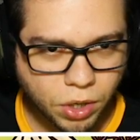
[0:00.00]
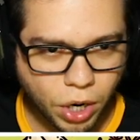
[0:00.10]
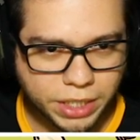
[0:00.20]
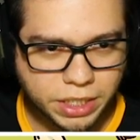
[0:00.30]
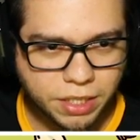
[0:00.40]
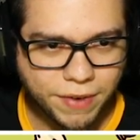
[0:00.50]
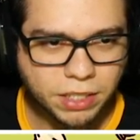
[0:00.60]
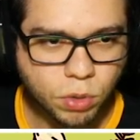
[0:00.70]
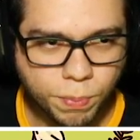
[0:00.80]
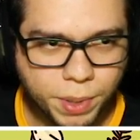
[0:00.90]
Olha, se
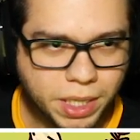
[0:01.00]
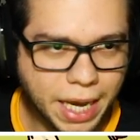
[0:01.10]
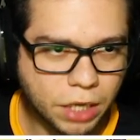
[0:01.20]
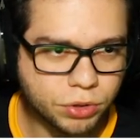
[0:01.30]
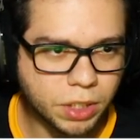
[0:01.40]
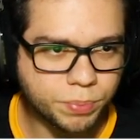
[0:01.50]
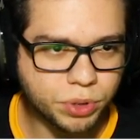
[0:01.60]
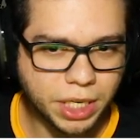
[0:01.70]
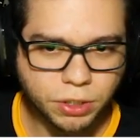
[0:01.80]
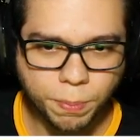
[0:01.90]
tivesse como pedir ajuda pra
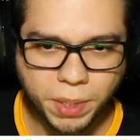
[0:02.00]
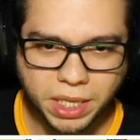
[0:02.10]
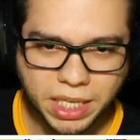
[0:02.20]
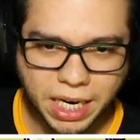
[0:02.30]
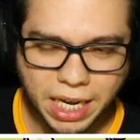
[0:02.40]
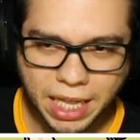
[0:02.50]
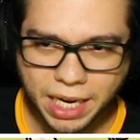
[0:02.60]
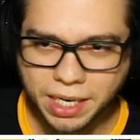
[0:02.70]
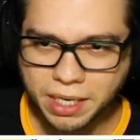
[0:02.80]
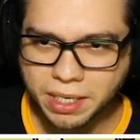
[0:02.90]
vocês, eu pedia,
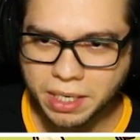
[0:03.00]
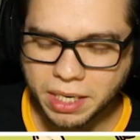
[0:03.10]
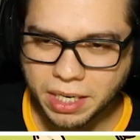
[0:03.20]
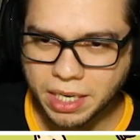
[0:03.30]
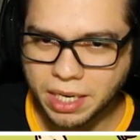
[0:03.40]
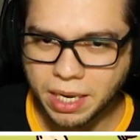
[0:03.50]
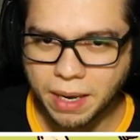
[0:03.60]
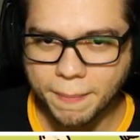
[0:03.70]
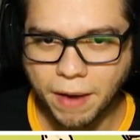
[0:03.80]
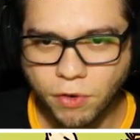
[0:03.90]
galera.
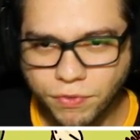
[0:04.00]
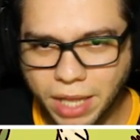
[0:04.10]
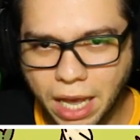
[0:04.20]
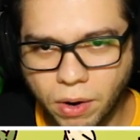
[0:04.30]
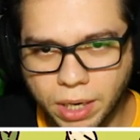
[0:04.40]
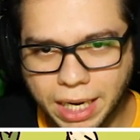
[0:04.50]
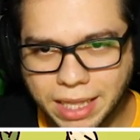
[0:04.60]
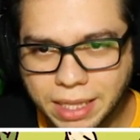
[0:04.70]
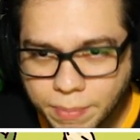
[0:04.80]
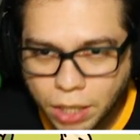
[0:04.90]
Mas vou falar. Ó, cad...
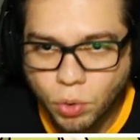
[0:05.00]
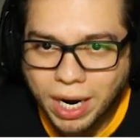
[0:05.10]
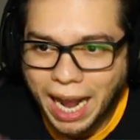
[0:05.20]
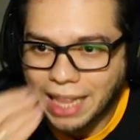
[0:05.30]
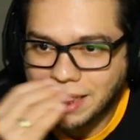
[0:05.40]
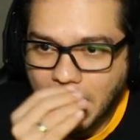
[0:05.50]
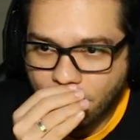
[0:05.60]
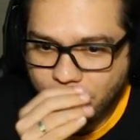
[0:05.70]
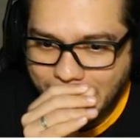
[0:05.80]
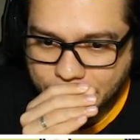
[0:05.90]
Mano, cadê a
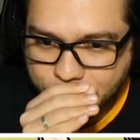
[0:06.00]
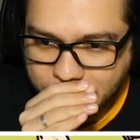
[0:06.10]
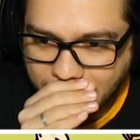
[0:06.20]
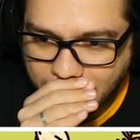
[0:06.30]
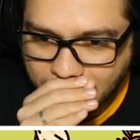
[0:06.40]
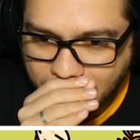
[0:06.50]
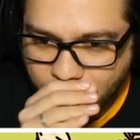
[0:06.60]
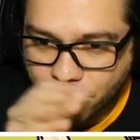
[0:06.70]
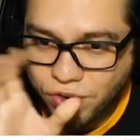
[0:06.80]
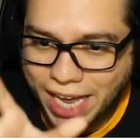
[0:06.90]
flecha?
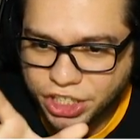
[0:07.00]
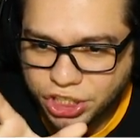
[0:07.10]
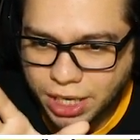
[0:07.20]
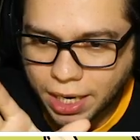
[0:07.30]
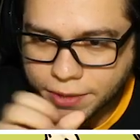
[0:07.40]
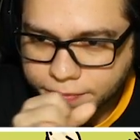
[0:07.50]
Flecha.